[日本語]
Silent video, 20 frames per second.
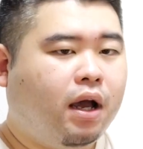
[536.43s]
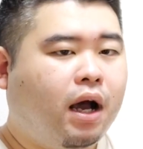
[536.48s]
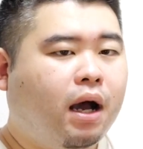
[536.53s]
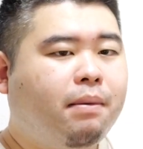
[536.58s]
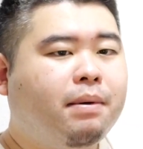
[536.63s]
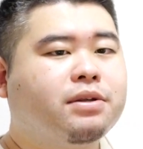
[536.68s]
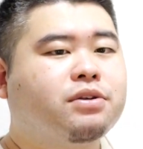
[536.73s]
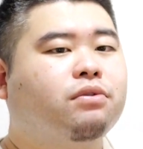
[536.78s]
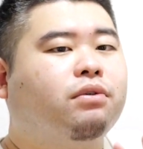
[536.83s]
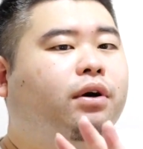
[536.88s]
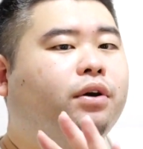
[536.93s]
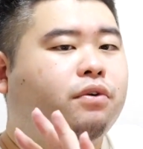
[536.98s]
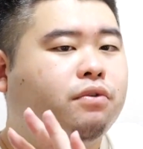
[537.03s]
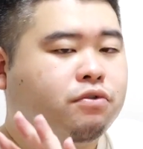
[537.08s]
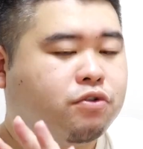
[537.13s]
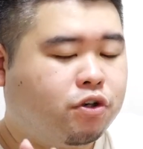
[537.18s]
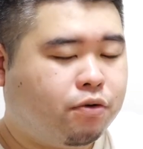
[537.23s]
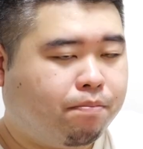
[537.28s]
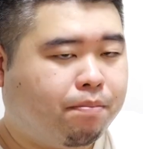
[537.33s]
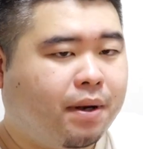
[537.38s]
アマゾン が よ
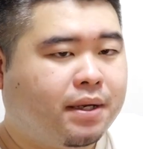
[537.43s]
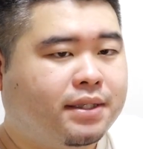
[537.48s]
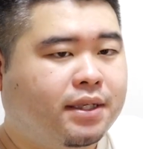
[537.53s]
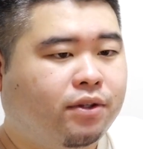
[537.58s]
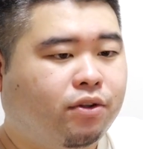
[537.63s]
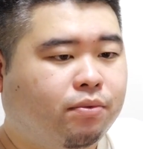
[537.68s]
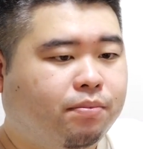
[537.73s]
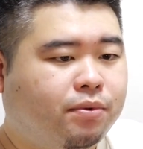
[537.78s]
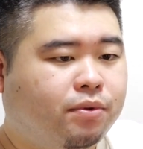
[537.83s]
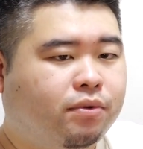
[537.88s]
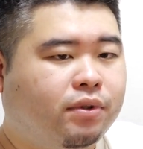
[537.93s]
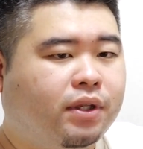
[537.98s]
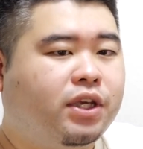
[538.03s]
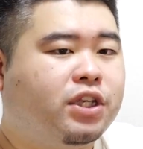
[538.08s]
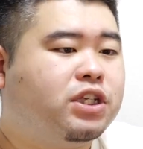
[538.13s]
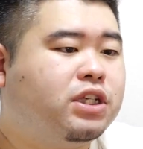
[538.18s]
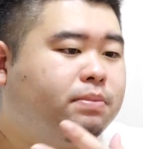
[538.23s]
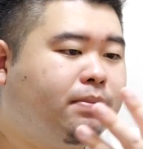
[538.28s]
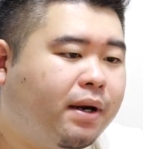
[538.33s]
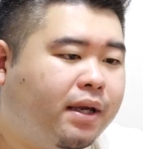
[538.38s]
んじゅっパーセント 分だ、
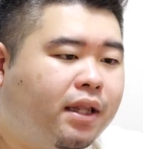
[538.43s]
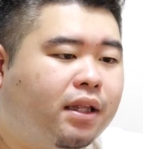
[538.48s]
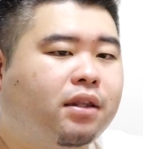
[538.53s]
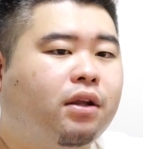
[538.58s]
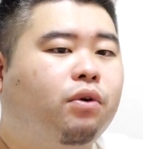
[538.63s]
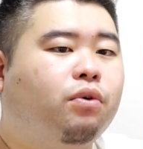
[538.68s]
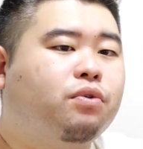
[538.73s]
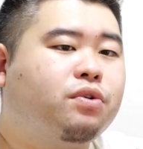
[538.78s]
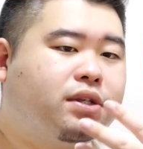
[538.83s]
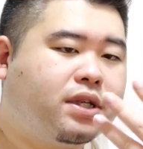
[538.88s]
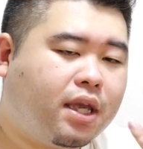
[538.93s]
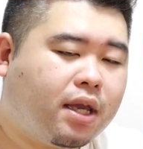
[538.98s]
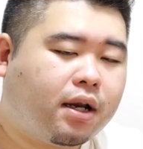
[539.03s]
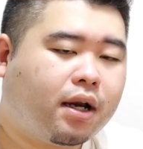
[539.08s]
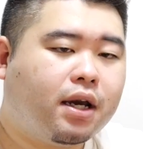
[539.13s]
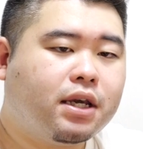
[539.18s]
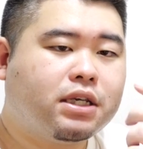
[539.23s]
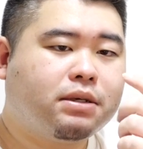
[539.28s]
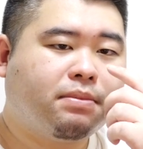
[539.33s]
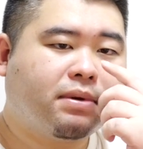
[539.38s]
いちまんえんだったらろくせん
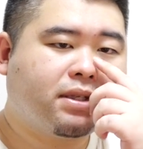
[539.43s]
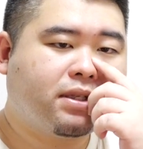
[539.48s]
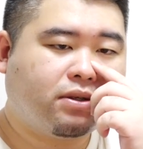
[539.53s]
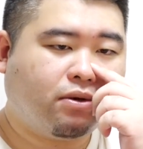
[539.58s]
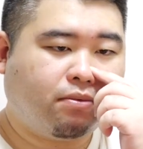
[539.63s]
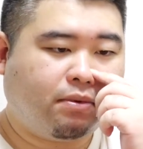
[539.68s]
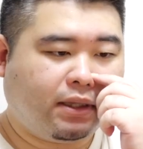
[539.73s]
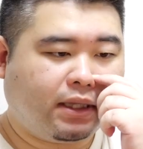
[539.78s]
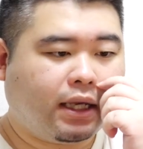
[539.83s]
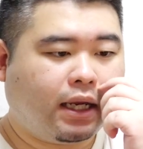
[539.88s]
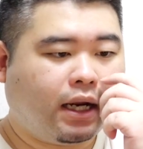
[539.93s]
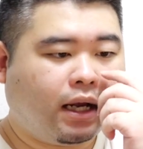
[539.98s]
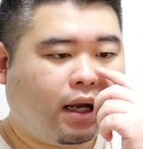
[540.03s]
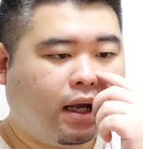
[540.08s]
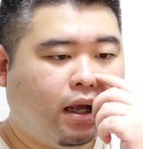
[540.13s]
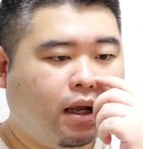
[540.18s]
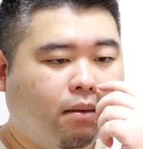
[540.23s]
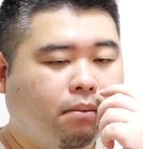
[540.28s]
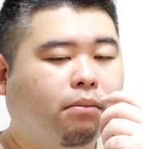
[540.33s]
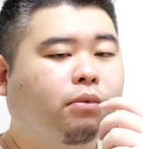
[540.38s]
かいしますよみたいな
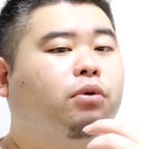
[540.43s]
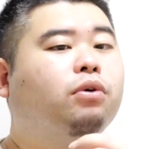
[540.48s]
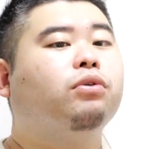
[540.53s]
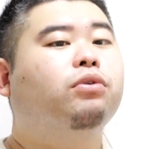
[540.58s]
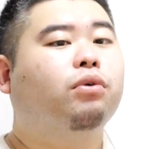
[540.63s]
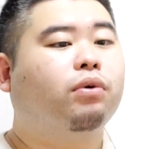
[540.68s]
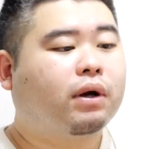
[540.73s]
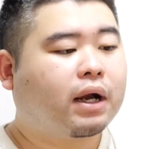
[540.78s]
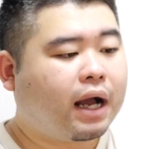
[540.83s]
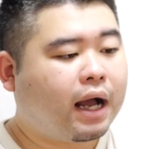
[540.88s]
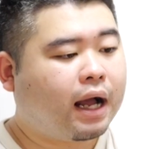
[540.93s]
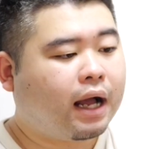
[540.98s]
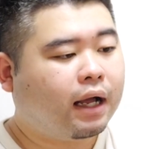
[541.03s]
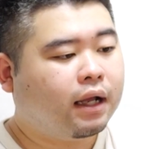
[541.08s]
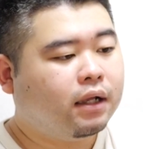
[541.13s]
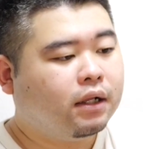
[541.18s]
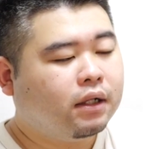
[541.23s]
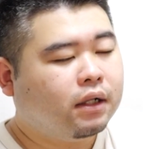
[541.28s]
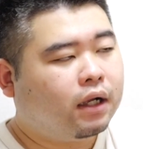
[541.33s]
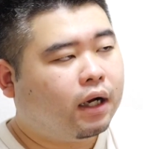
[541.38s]
ものとか、